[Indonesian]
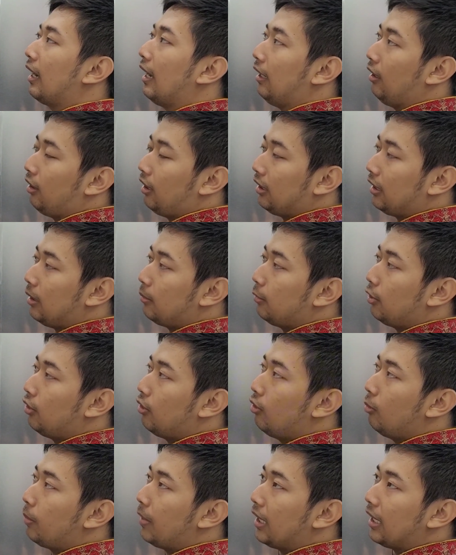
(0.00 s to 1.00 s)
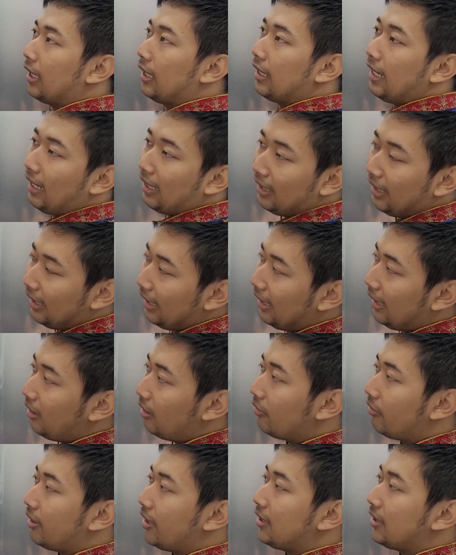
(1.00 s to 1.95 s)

Kalau kita mau mengubah ke yang kiri,